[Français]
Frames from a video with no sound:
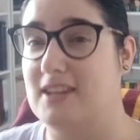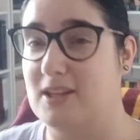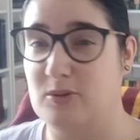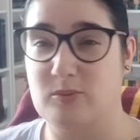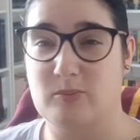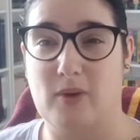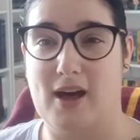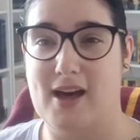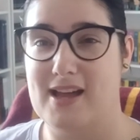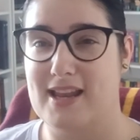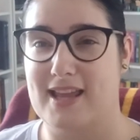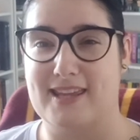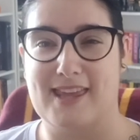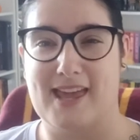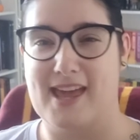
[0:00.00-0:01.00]
des combats,
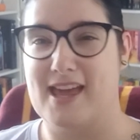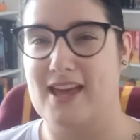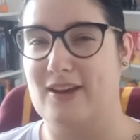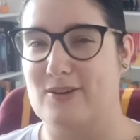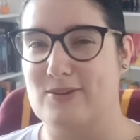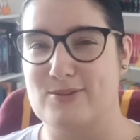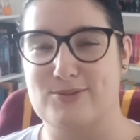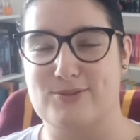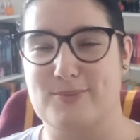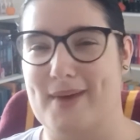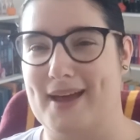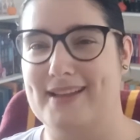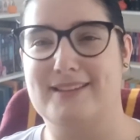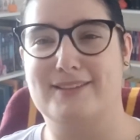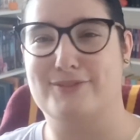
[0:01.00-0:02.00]
la guerre, se
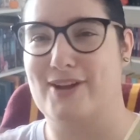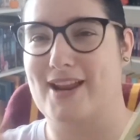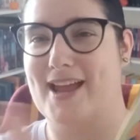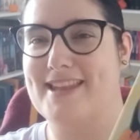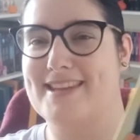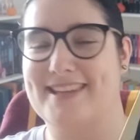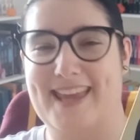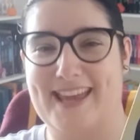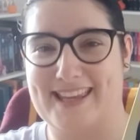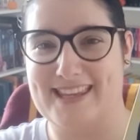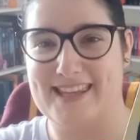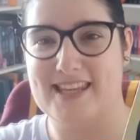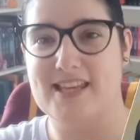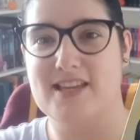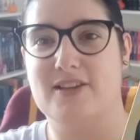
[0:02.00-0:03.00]
battre, voilà, des
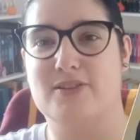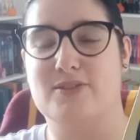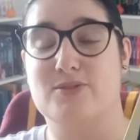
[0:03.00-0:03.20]
guerriers.